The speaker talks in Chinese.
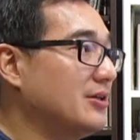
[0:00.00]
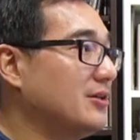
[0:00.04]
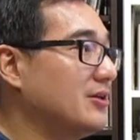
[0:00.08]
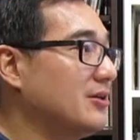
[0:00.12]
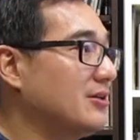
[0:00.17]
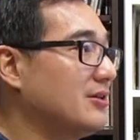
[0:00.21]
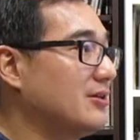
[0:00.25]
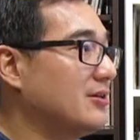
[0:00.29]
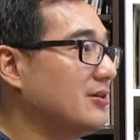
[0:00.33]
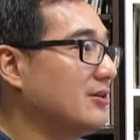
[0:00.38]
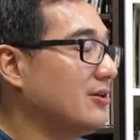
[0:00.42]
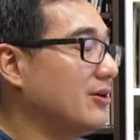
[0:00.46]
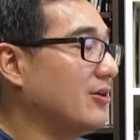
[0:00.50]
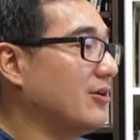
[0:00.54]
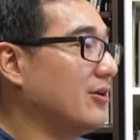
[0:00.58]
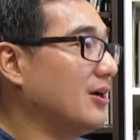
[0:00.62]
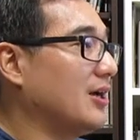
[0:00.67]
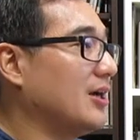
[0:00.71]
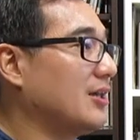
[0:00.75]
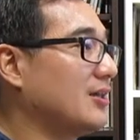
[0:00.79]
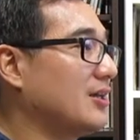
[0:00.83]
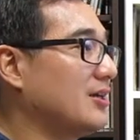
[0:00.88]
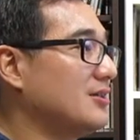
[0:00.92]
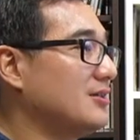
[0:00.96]
嗯，哦，
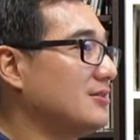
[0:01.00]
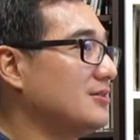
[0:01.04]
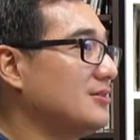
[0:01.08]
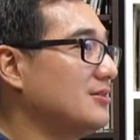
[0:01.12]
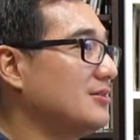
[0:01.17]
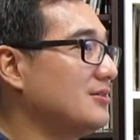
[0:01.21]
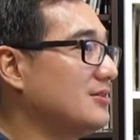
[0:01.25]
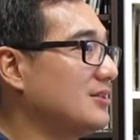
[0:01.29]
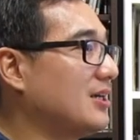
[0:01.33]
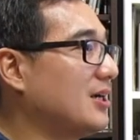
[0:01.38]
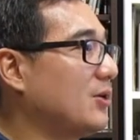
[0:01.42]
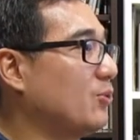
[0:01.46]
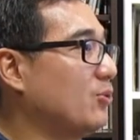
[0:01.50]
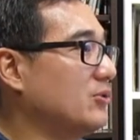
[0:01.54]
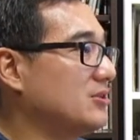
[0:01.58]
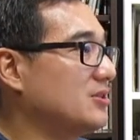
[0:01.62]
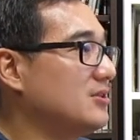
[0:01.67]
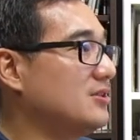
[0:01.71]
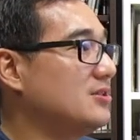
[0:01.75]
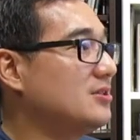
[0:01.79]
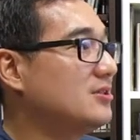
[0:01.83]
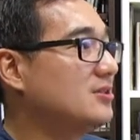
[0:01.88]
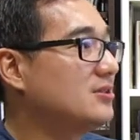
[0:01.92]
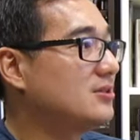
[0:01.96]
啊、那那我
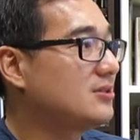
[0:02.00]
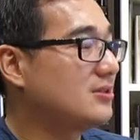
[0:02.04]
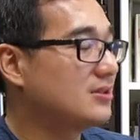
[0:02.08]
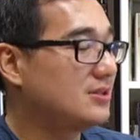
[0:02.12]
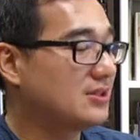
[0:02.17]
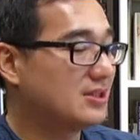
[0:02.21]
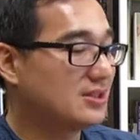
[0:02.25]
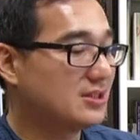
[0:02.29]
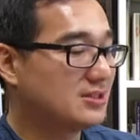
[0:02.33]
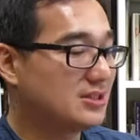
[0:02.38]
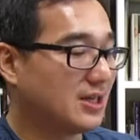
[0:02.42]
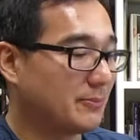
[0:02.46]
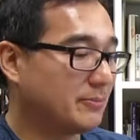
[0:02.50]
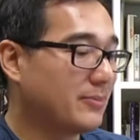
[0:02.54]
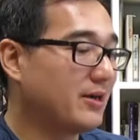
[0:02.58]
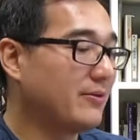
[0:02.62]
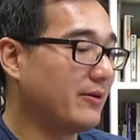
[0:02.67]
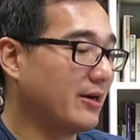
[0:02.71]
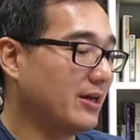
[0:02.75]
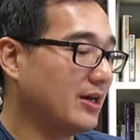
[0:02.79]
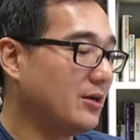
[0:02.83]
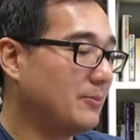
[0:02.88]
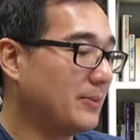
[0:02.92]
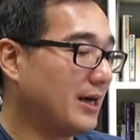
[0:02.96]
是想办
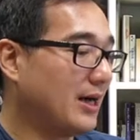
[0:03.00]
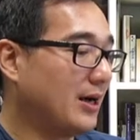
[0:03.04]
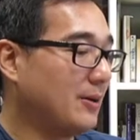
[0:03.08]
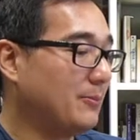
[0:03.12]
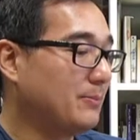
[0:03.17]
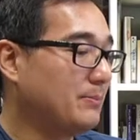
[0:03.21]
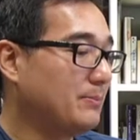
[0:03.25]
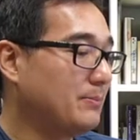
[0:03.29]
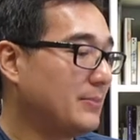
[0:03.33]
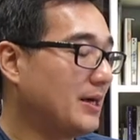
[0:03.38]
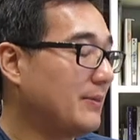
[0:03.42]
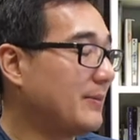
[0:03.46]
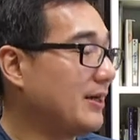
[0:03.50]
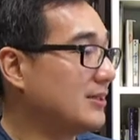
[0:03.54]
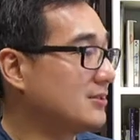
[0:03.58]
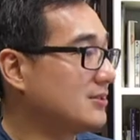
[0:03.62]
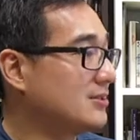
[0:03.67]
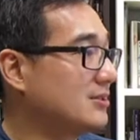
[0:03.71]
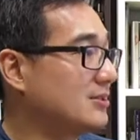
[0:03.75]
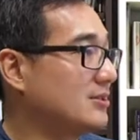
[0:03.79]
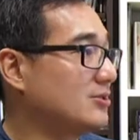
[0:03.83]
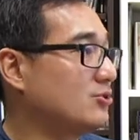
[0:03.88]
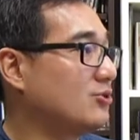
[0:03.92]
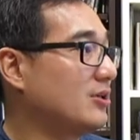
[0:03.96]
法要把爸爸
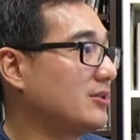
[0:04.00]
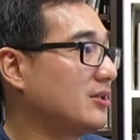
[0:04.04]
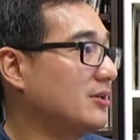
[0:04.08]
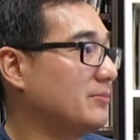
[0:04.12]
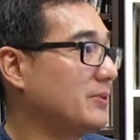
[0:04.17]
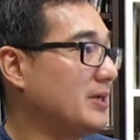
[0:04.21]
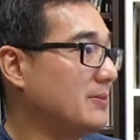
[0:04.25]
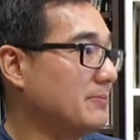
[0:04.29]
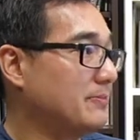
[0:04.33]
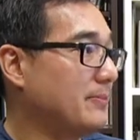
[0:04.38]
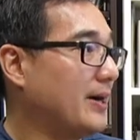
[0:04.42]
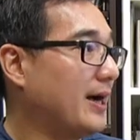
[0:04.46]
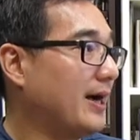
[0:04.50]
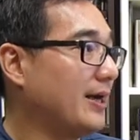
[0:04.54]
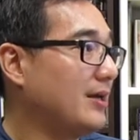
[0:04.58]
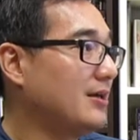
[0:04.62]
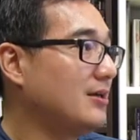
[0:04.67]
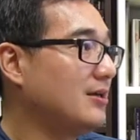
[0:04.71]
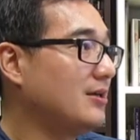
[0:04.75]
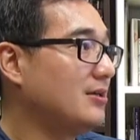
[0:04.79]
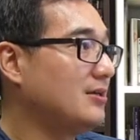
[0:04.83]
这创的品牌，